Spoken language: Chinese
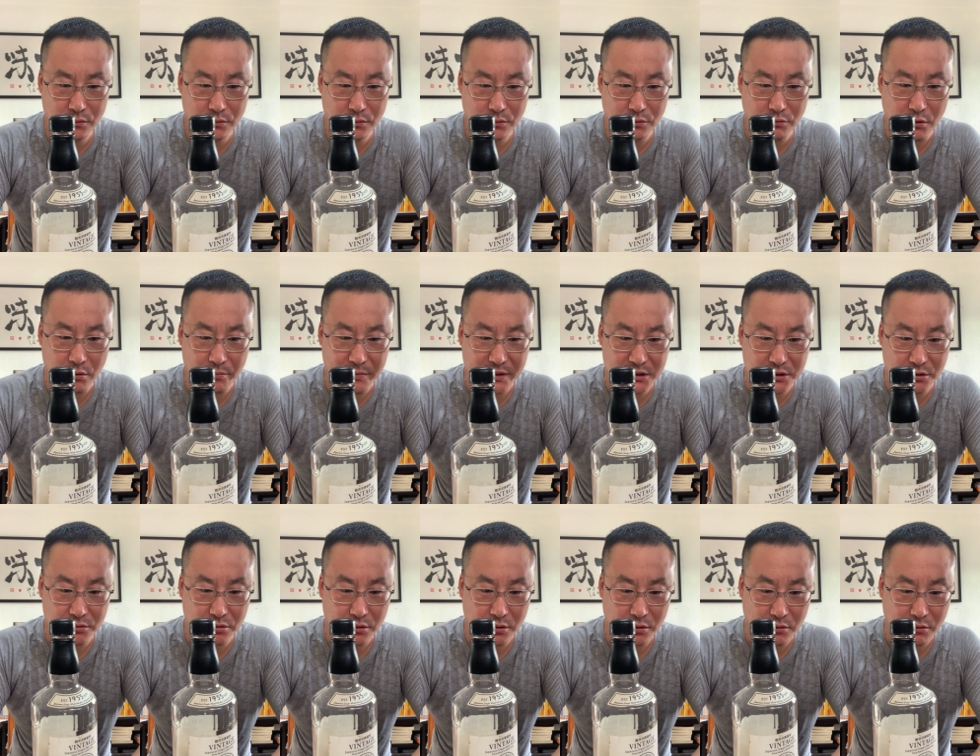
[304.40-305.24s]
如果没记
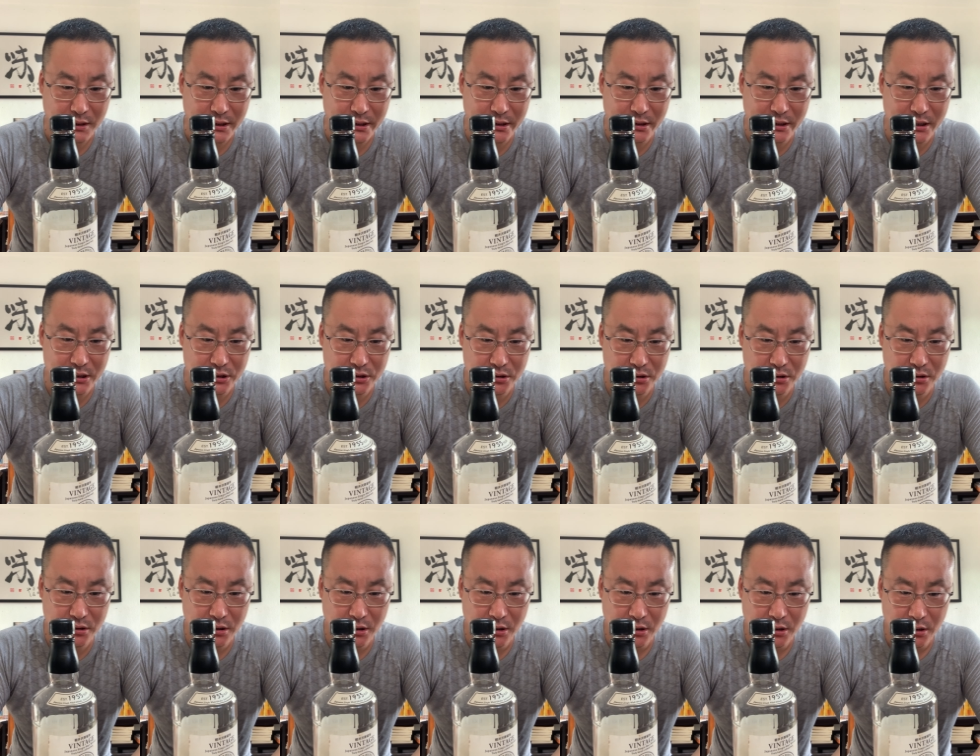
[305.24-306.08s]
错的话，应该
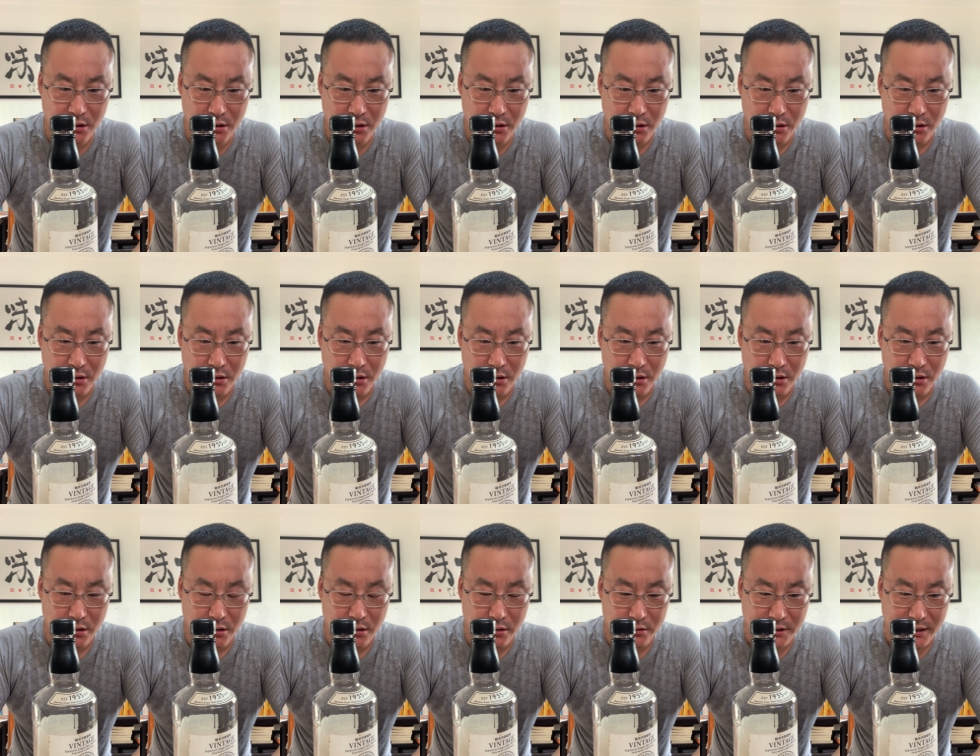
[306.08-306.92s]
是
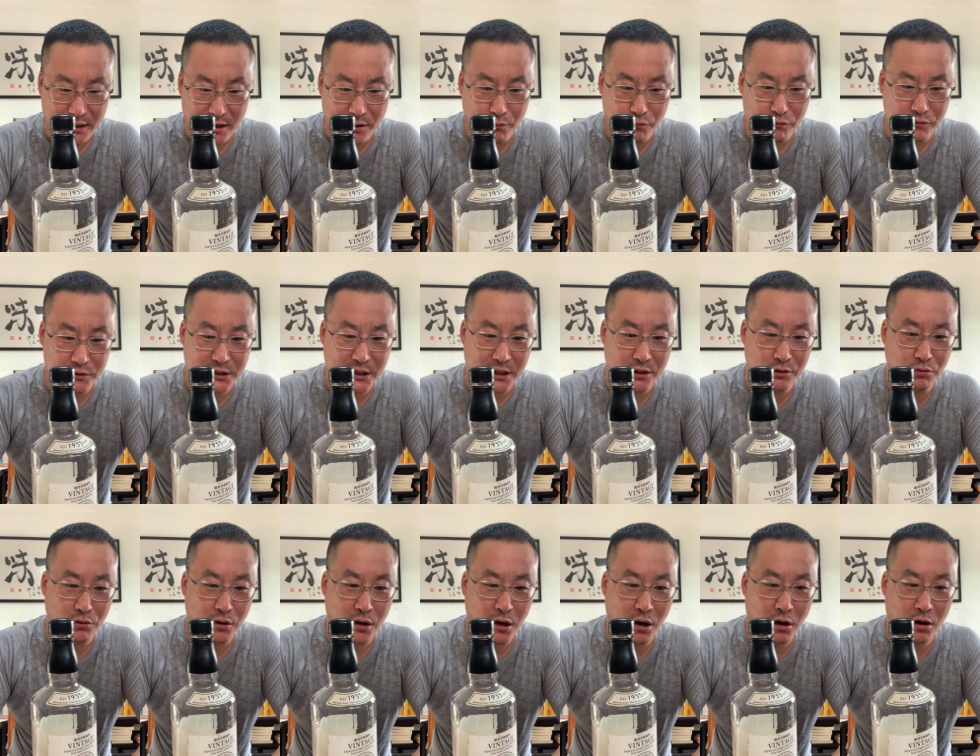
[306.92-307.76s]
呃大概五千
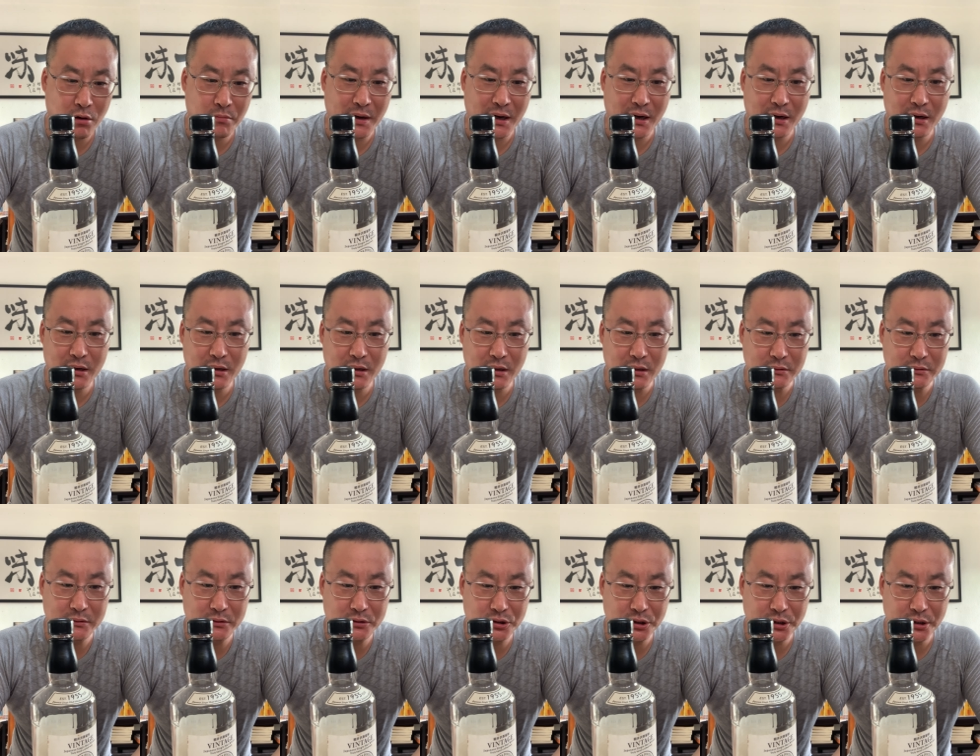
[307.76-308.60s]
多号吧啊，
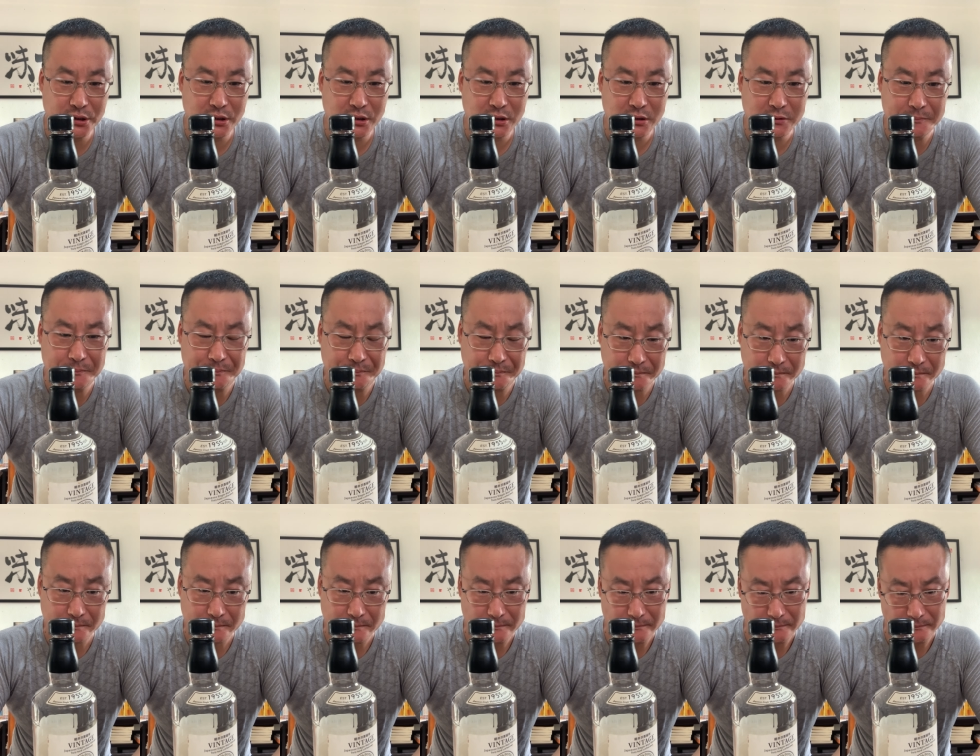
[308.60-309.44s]
这个
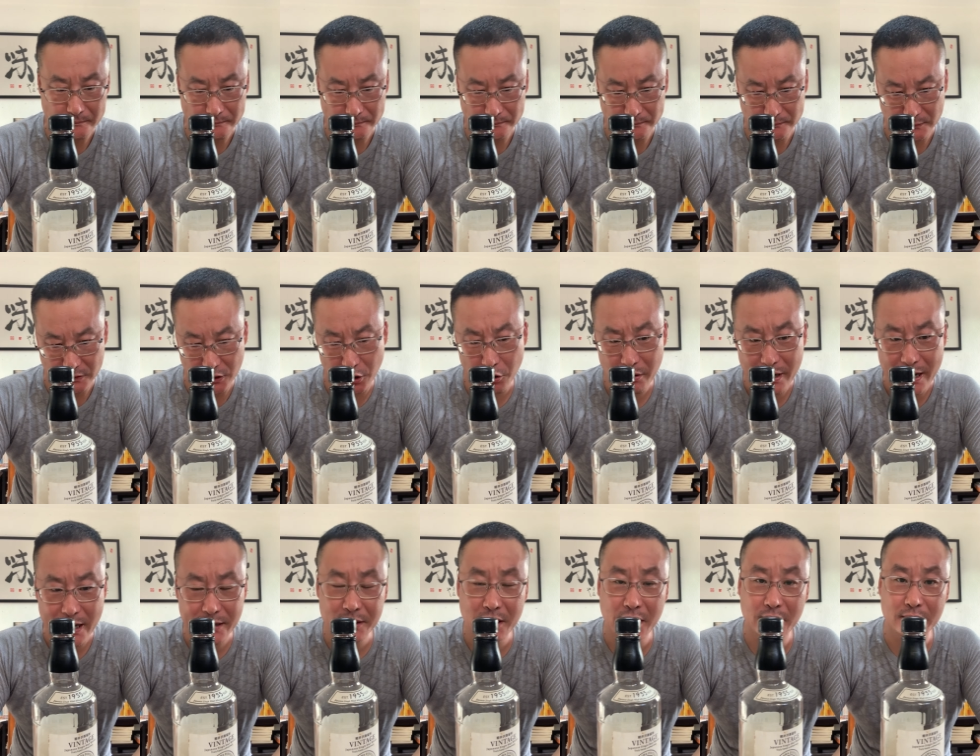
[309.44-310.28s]
后
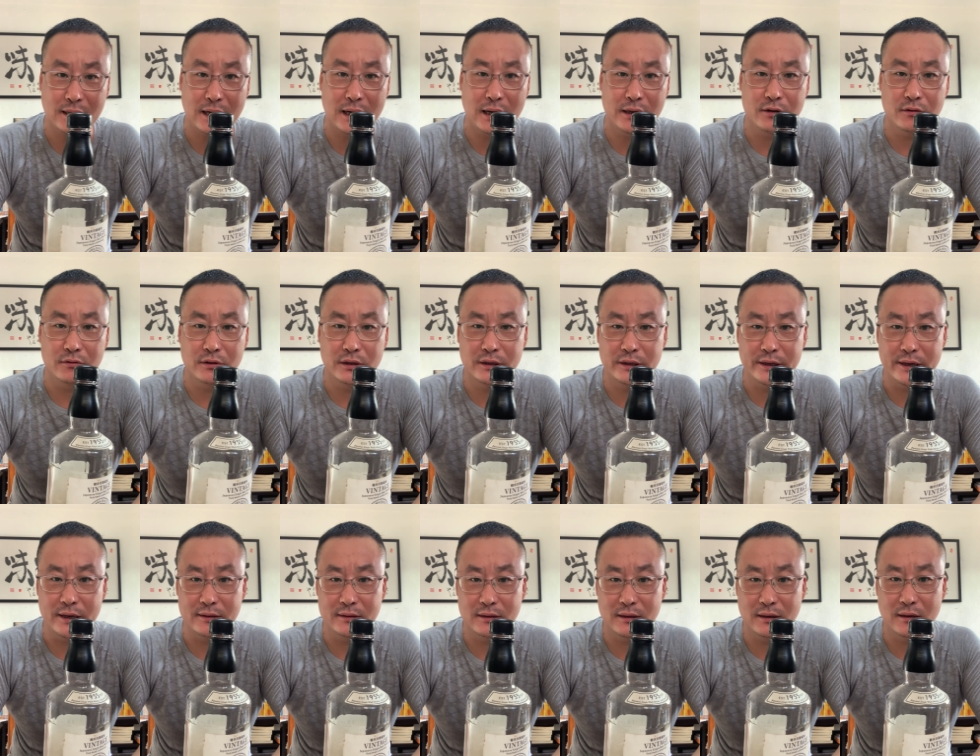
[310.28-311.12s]
来呢，他有一
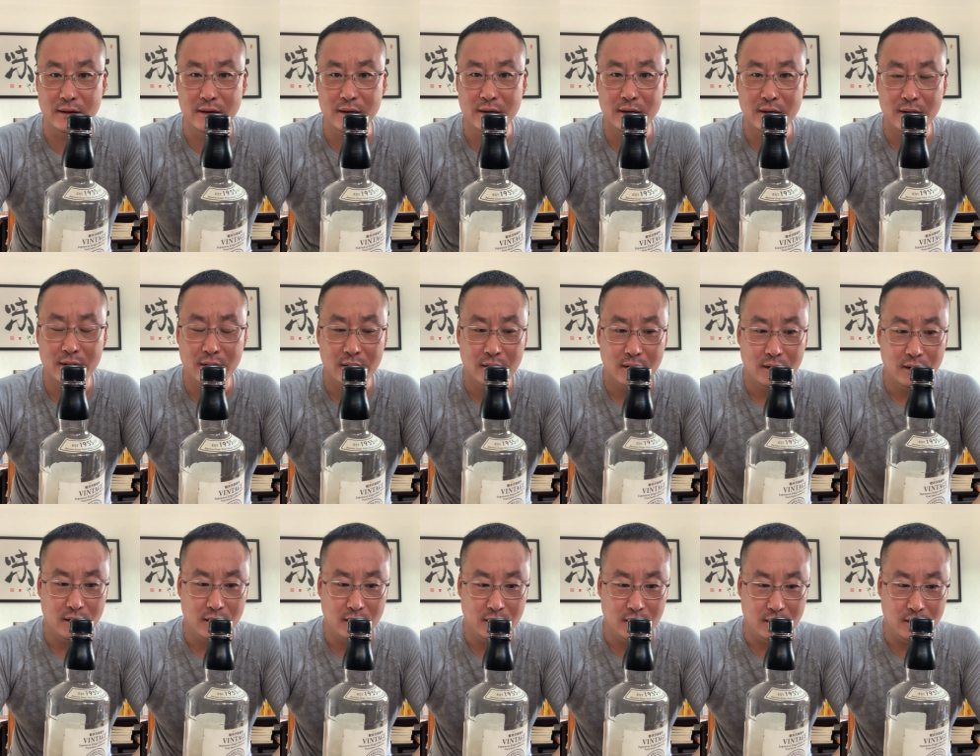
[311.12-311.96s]
年呢，
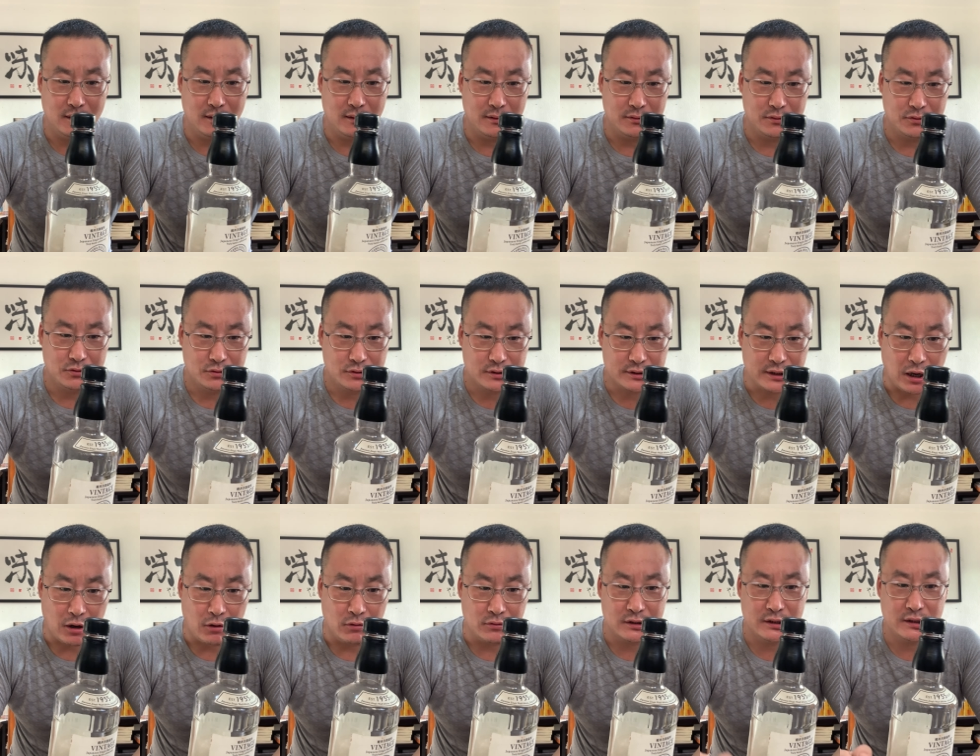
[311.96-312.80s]
呃
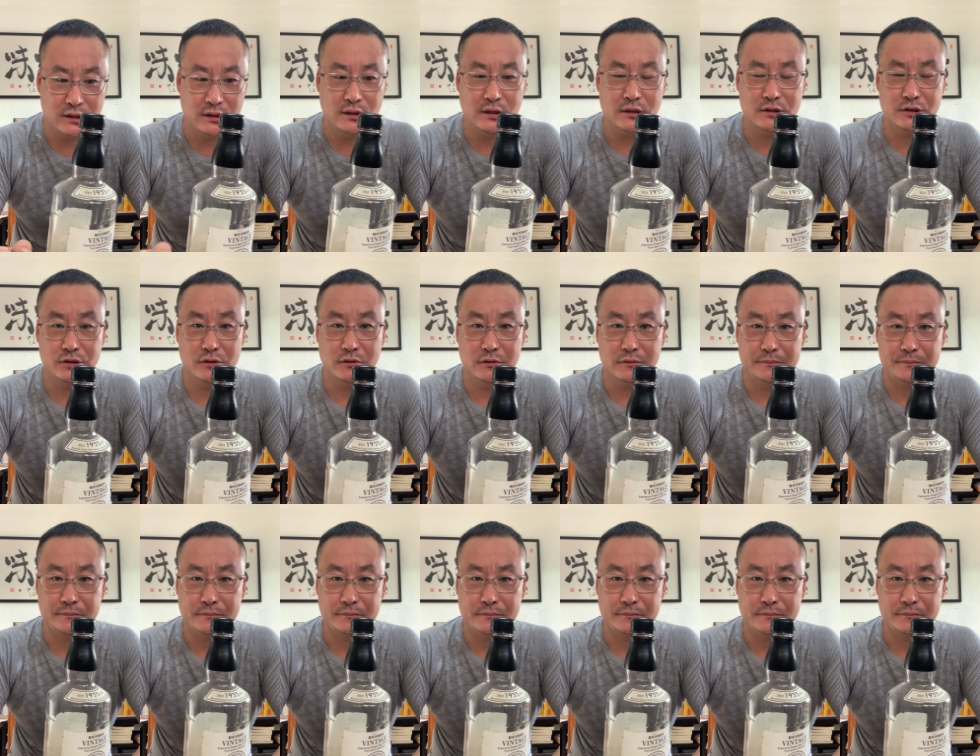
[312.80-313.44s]
早期的酒，